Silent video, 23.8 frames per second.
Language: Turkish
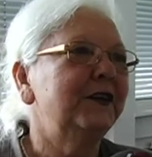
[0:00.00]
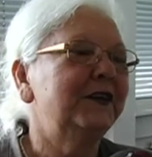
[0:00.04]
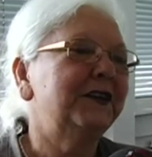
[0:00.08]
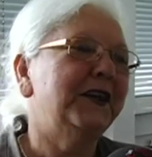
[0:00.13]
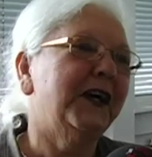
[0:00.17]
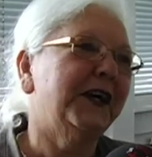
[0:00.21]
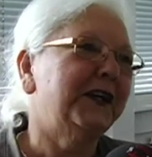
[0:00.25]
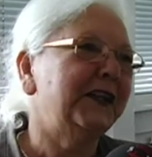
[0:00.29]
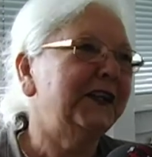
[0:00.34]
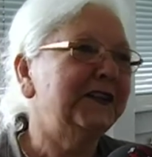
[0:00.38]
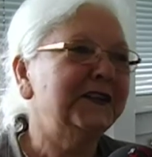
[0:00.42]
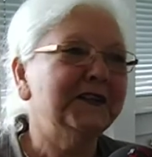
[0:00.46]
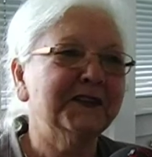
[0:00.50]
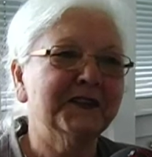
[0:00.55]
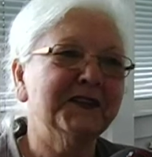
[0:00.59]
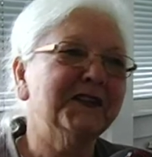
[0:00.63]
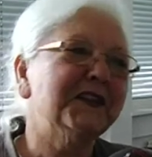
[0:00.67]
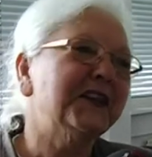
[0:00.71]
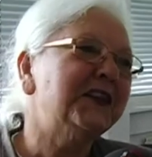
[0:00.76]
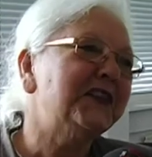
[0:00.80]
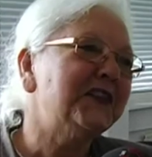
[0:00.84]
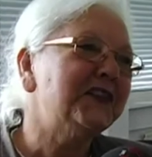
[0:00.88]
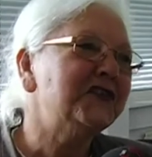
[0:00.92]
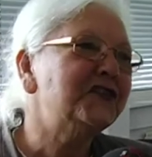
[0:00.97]
Yani
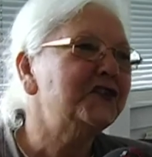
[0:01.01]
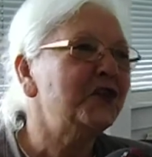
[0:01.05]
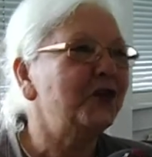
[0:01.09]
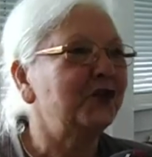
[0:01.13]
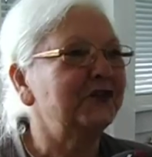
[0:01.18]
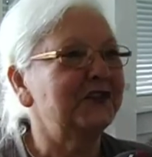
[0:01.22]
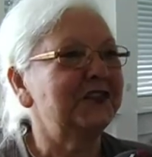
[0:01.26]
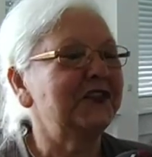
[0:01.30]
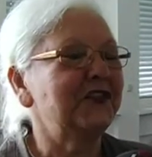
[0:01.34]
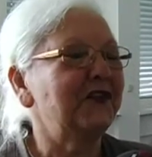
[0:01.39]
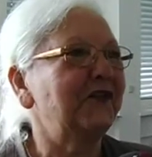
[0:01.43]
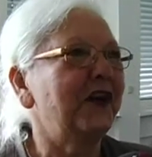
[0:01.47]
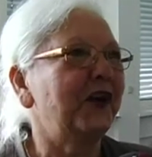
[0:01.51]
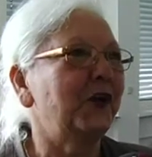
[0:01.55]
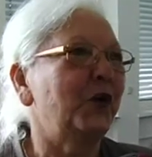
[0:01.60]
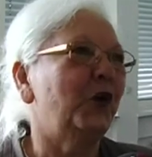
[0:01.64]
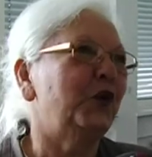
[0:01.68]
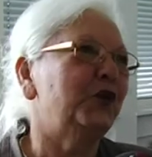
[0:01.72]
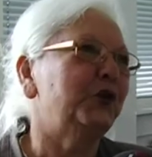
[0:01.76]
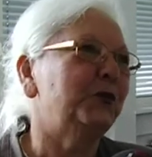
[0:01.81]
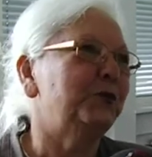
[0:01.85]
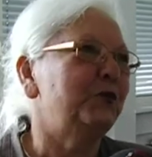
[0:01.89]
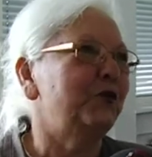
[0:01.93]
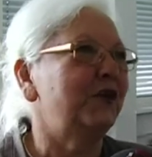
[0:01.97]
ikinci sefer
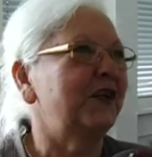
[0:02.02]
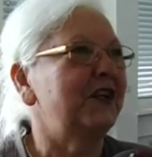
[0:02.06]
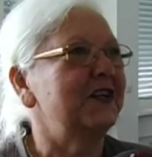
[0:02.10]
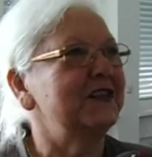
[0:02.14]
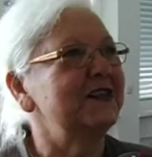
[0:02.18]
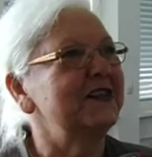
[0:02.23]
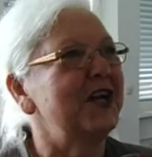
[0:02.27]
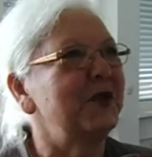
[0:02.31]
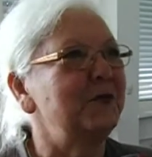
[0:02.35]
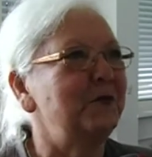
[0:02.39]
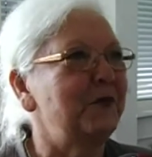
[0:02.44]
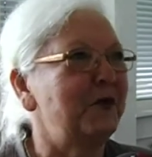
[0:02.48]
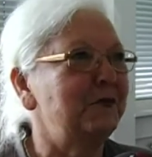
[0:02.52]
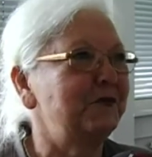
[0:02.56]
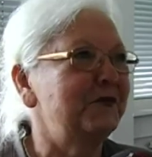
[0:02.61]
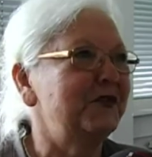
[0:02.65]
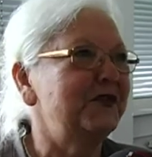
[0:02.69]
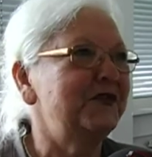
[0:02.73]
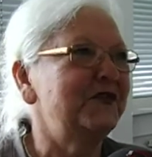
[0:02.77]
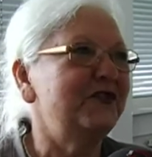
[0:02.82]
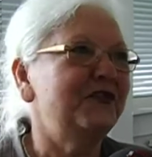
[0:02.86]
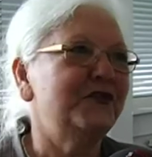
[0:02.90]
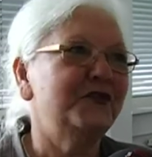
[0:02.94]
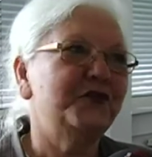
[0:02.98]
oldu bu
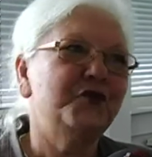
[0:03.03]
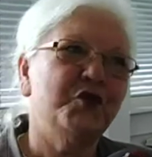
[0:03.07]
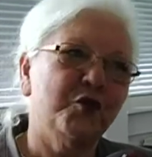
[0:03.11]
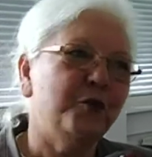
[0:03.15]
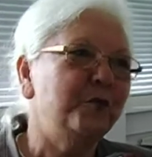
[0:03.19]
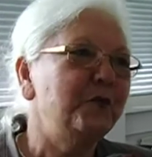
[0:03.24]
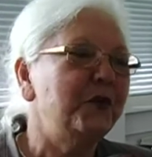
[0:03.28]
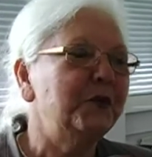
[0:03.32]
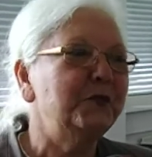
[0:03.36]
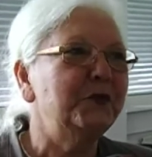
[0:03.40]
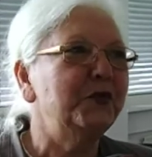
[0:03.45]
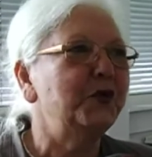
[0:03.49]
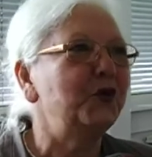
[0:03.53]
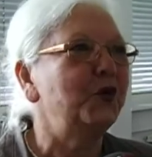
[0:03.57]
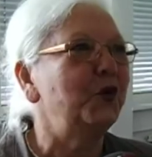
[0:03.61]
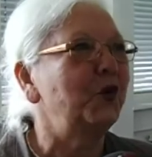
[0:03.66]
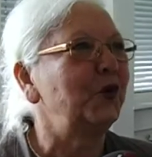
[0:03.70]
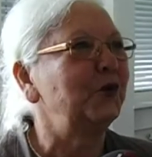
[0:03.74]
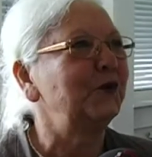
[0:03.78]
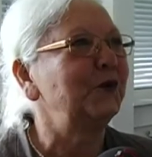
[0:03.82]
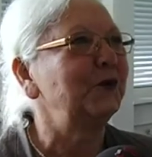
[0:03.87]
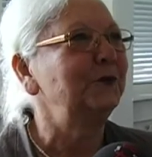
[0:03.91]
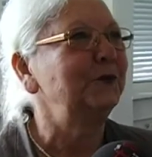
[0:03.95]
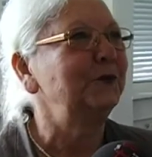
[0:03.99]
kazanmamız. Çok memnun oldum.